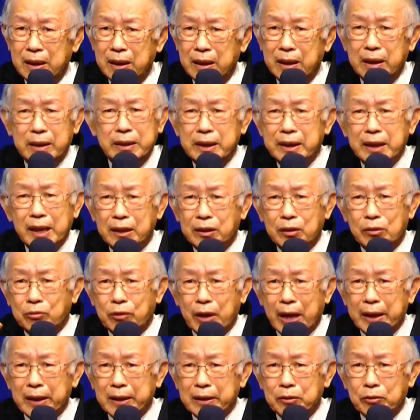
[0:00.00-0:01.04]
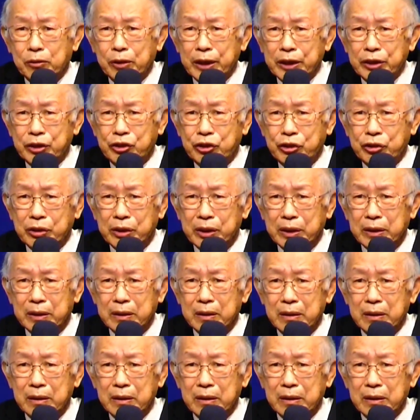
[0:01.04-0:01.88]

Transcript: It's not the right question.